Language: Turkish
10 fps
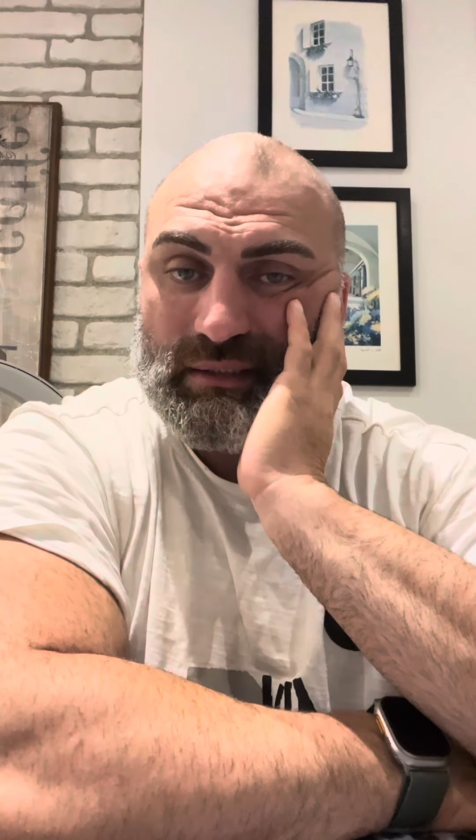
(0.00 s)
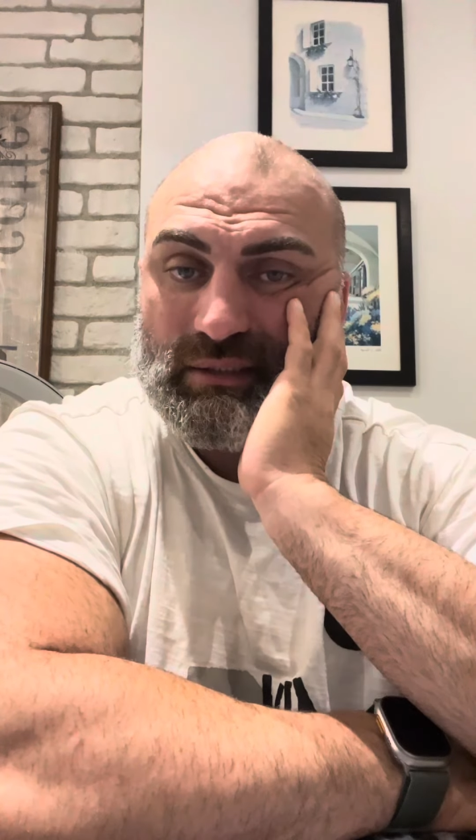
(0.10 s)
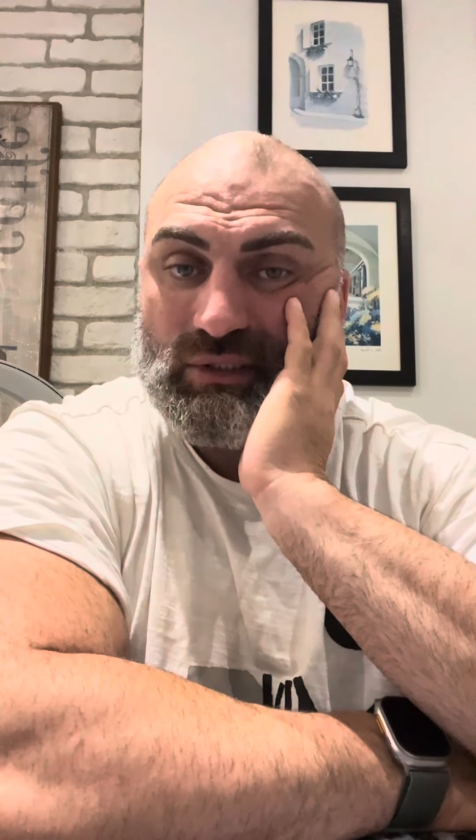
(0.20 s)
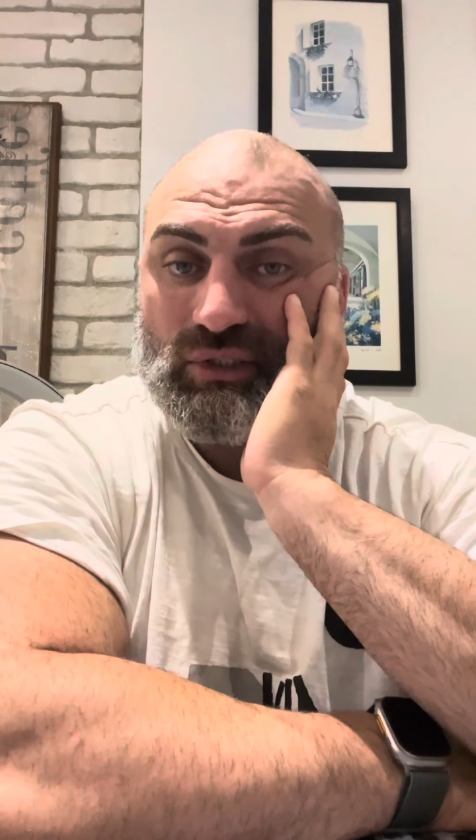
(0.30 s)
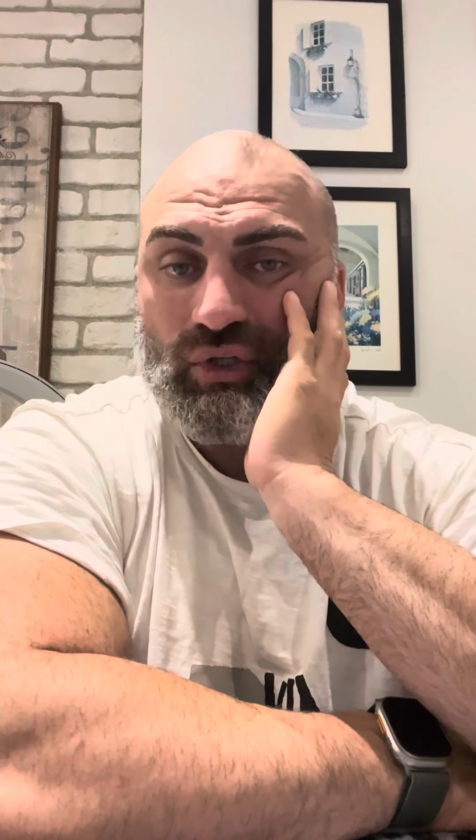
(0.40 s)

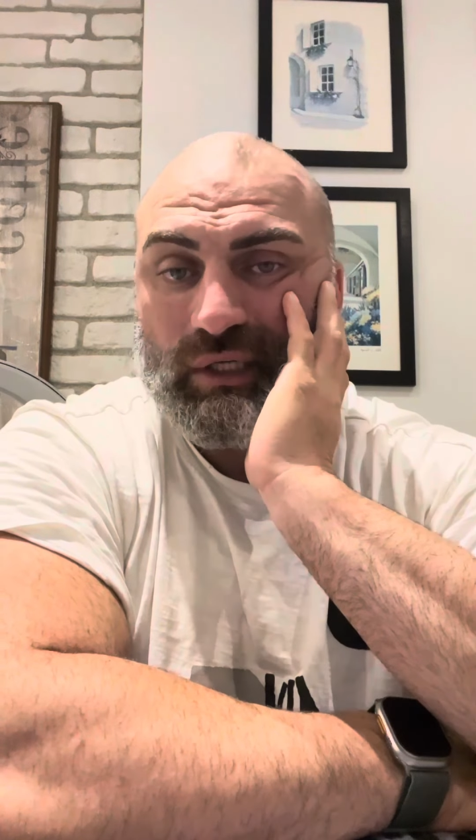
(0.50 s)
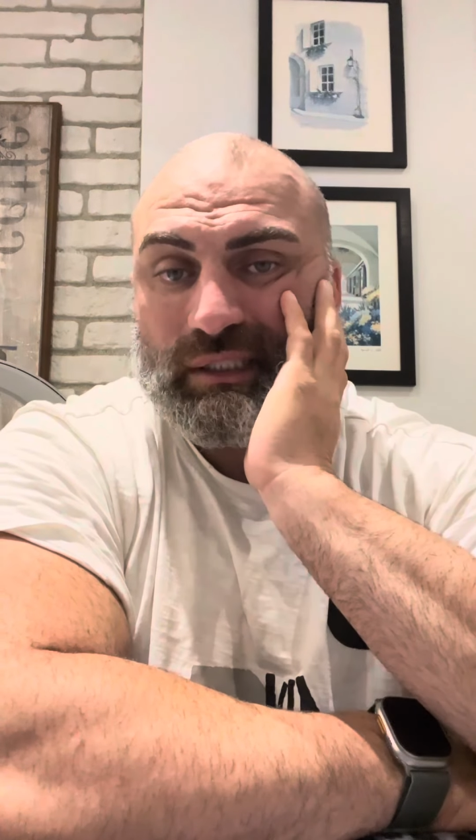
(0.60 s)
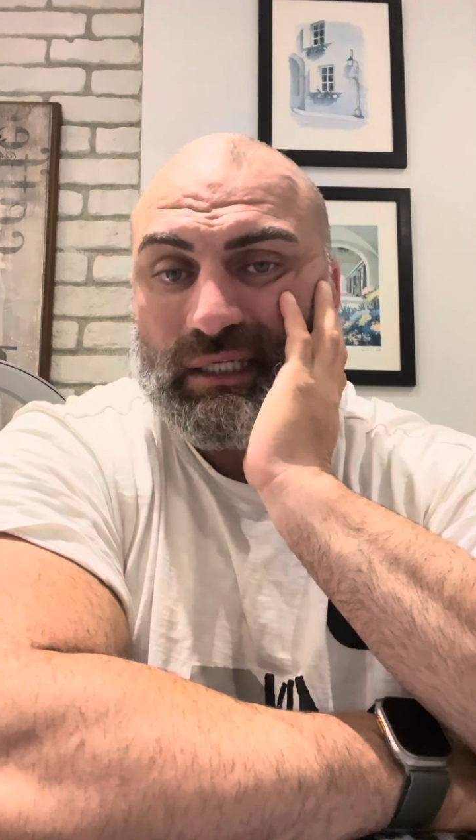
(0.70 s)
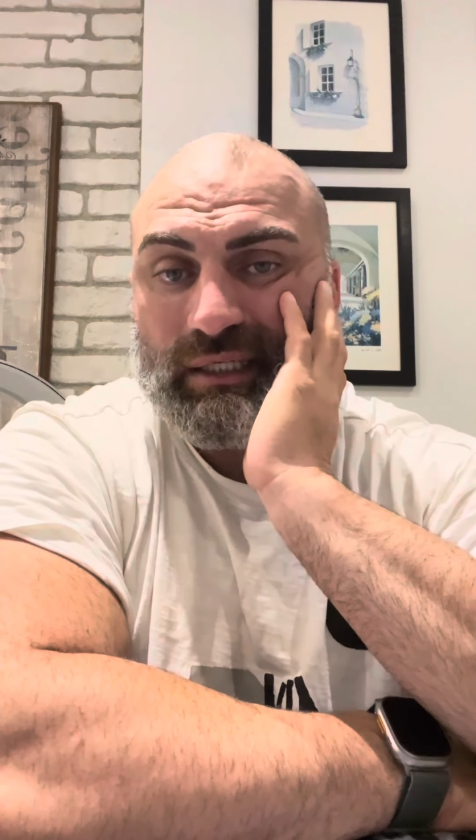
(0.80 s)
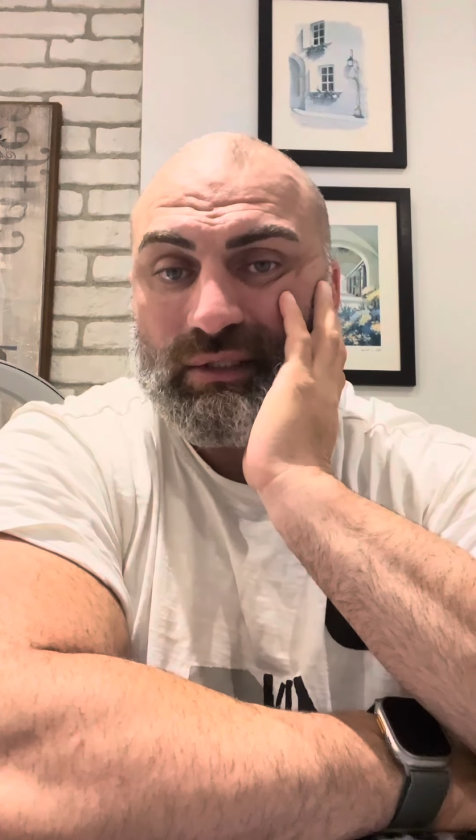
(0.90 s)
steroid
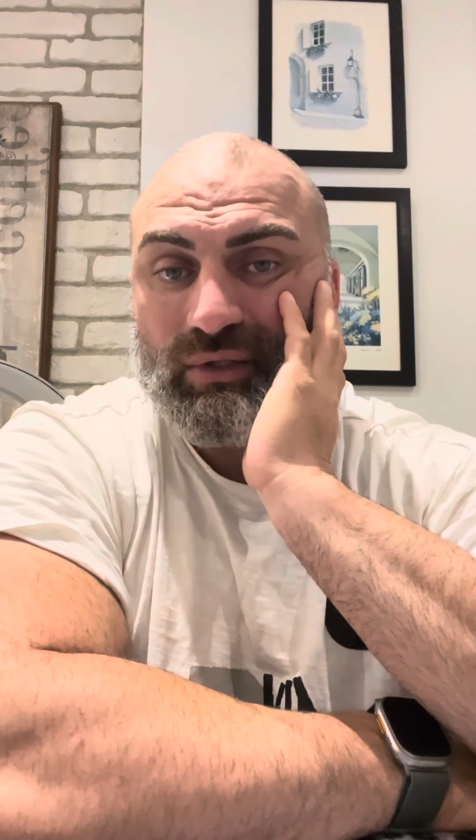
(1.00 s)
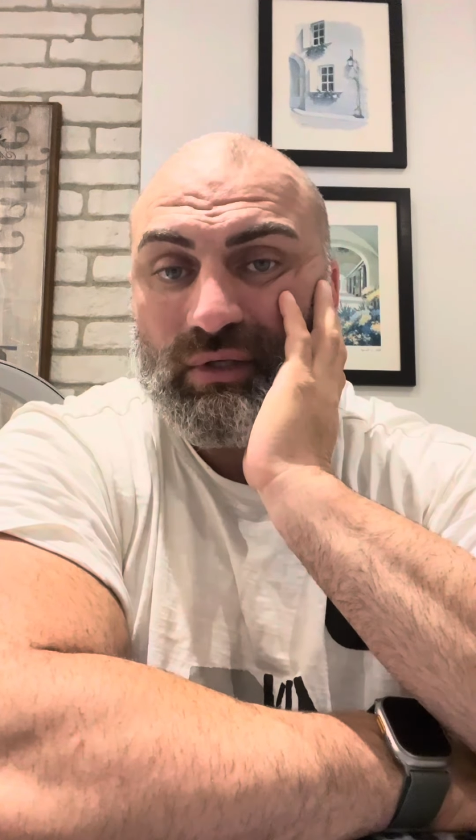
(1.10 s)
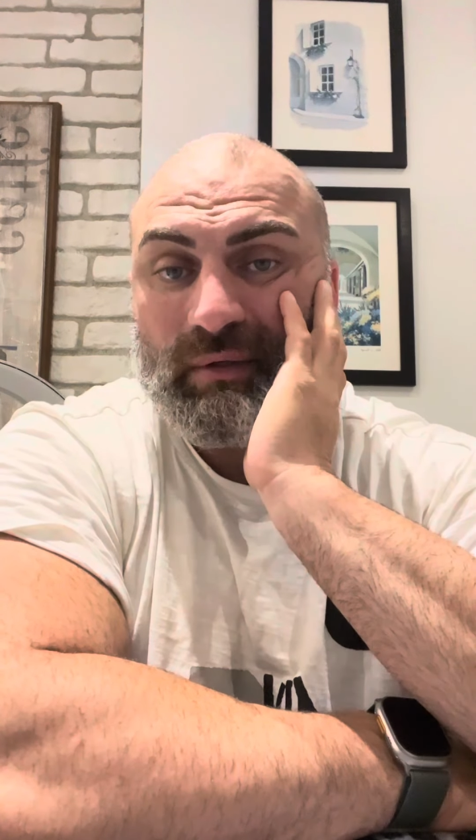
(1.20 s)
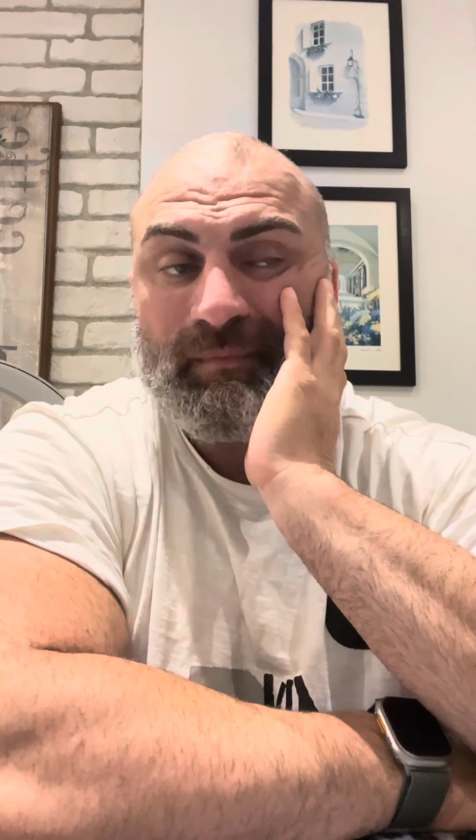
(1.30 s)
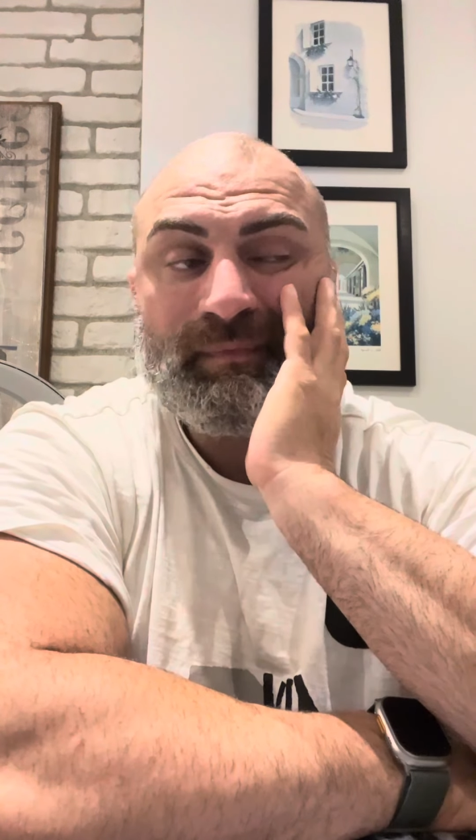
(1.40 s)
takılıyor?